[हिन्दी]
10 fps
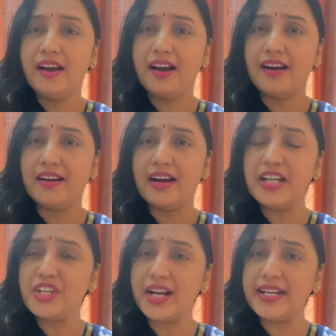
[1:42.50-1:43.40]
आ,
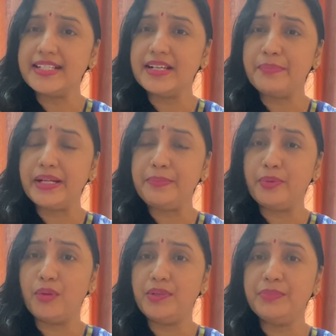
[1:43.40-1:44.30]
अचानक से बड़ी
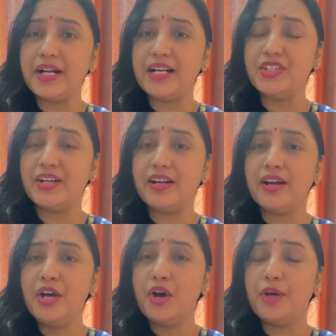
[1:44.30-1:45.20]
प्रॉब्लम का आ जाना
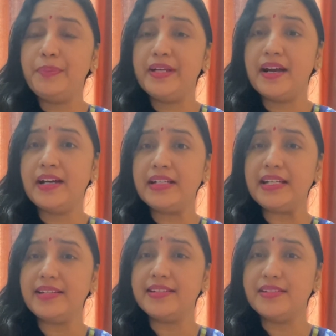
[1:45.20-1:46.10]
और प्यार
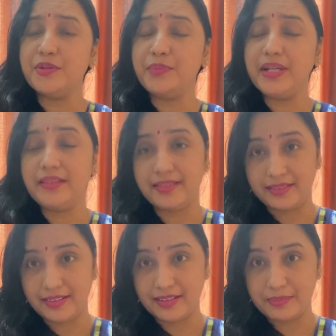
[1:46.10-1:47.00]
के रिश्तों में
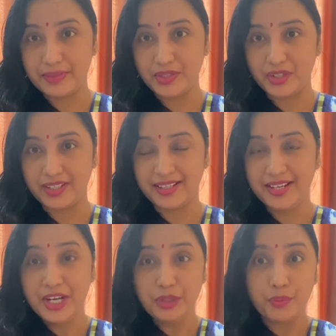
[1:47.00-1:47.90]
दरार का पड़ जाना
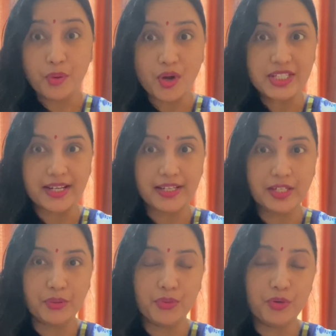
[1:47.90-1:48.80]
तो बहुत सारे
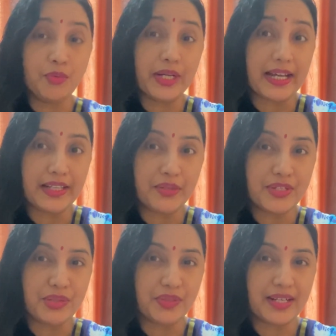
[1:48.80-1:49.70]
लोगों को कहते हुए
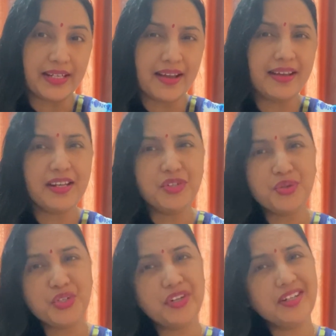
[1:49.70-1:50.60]
सुना गया है कि जो
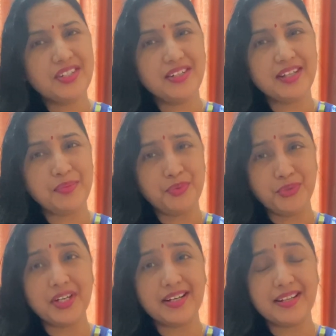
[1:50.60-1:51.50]
श्री कृष्ण की
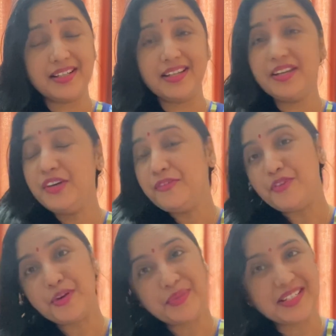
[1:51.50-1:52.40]
पूजा करते हैं वो
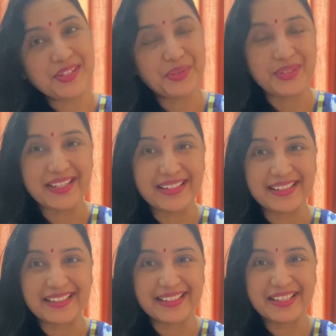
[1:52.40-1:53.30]
हमेशा दुखी
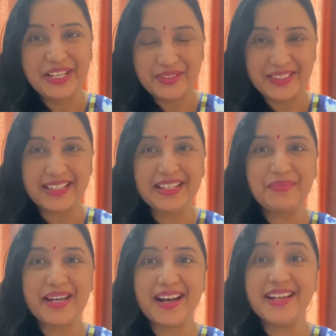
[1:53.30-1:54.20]
रहते हैं तो चलिए
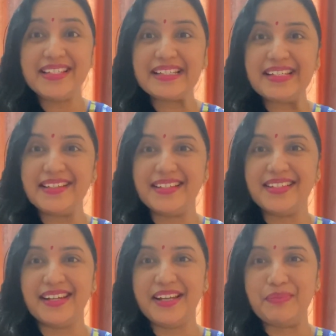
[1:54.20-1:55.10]
मैं आज इसकी
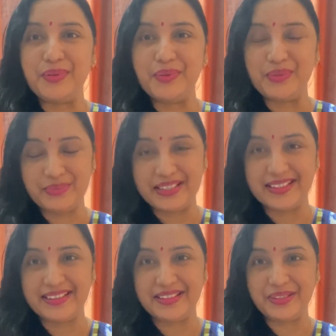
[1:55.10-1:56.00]
सच्चाई आप लोगों को बता
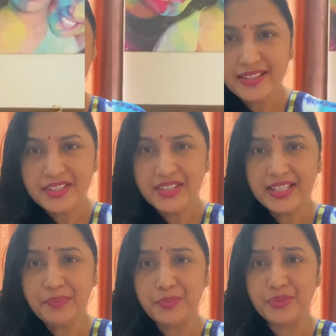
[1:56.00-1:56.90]
देती श्री कृष्ण
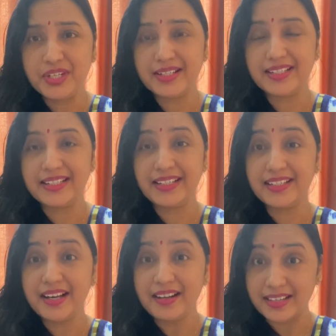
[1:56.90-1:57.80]
की पूजा करने
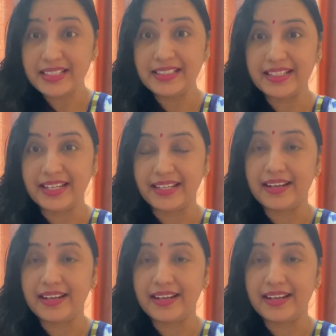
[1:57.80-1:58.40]
का अर्थ है